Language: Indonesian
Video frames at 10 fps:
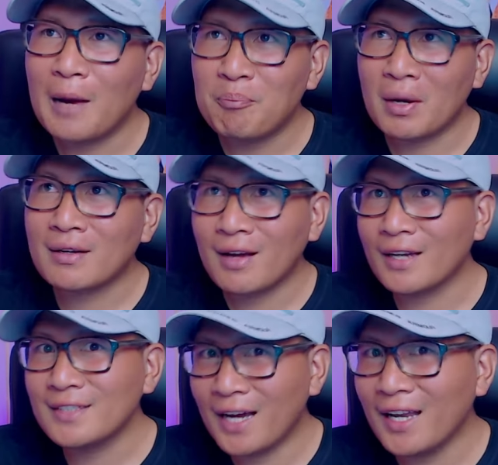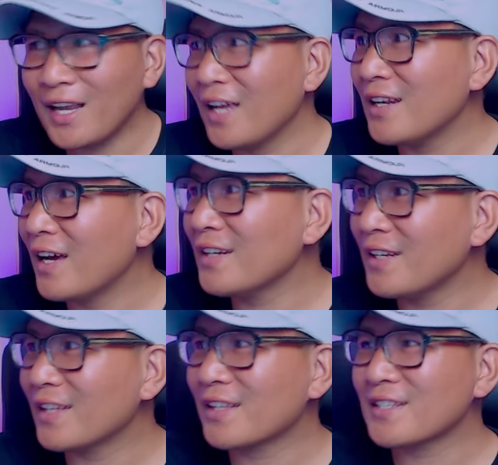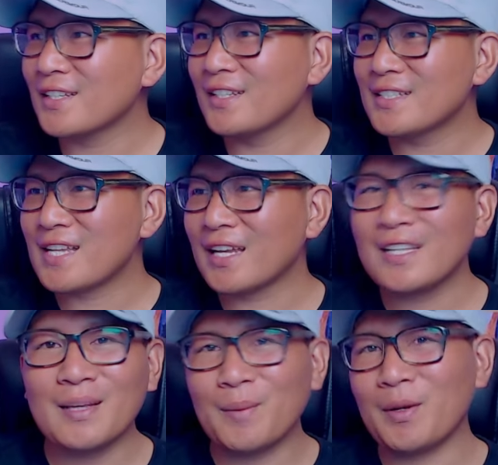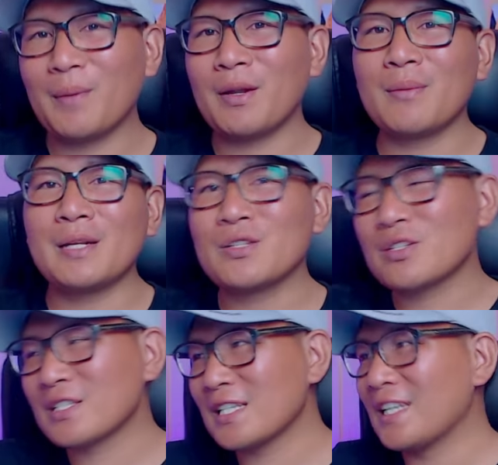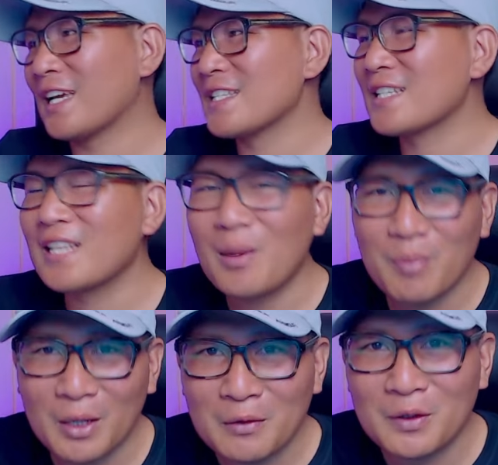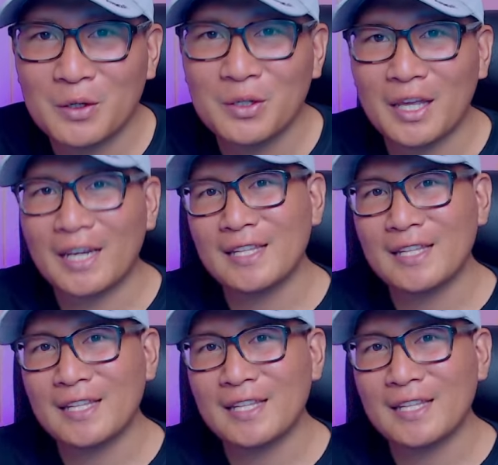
Apakah ada hal-hal aneh yang terjadi di sana? Tanpa berlama-lama langsung saja guys kita play videonya.